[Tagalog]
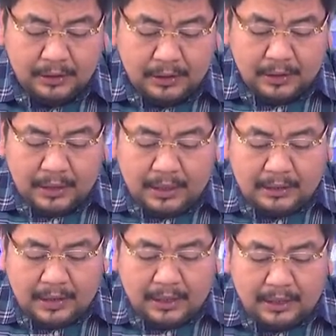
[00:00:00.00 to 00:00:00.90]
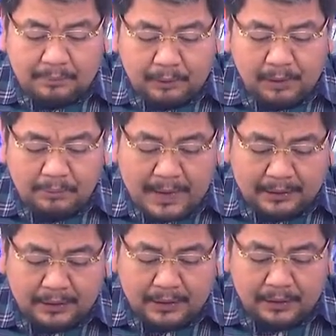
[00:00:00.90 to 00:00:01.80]
ah, ng uh, ah, Paul
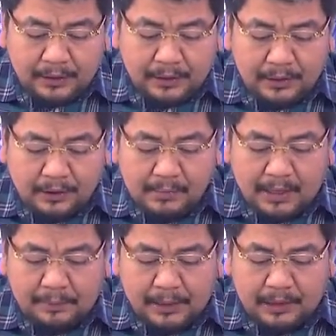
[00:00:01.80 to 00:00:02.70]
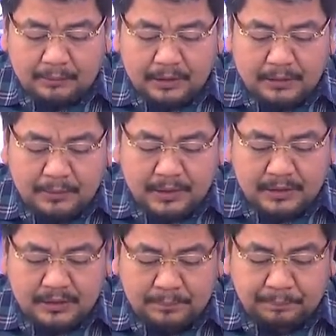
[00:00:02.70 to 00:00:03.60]
Body, yung mga freedom of speech,
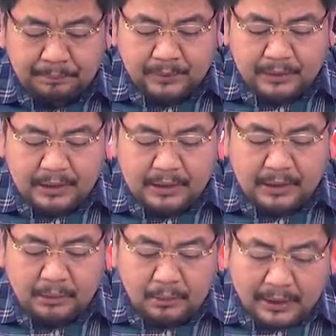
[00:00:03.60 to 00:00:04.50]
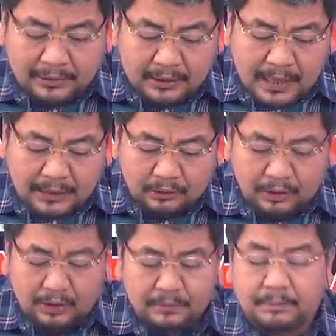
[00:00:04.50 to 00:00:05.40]
na hindi daw kandidato.
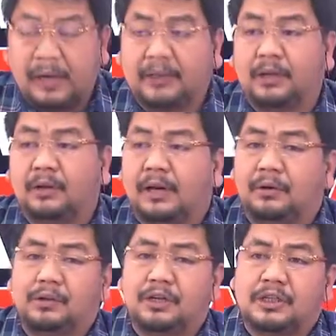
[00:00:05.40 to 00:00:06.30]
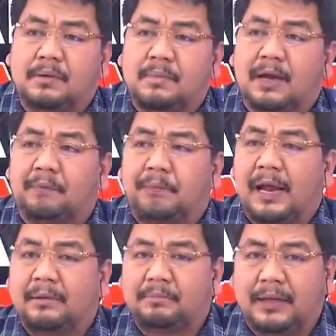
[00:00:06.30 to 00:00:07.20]
Particular ho dun sa mga
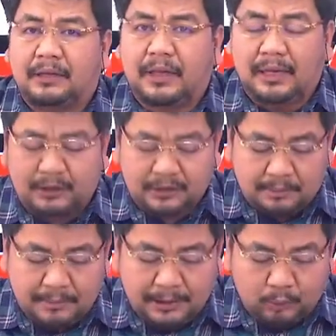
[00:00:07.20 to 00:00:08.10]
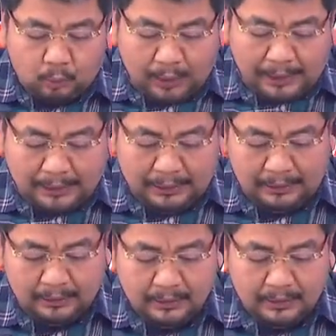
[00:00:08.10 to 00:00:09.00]
private individual
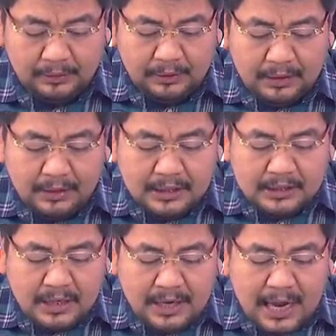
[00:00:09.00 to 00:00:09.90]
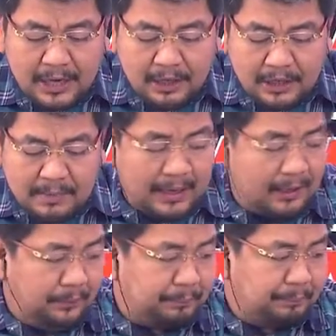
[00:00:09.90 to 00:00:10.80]
na sang-ayon
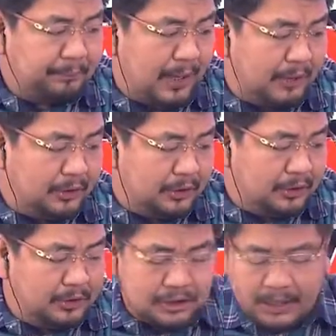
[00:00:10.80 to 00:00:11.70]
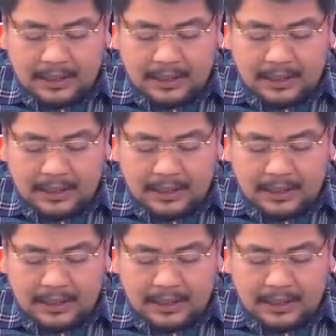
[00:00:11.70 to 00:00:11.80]
naman adon ah, ho sa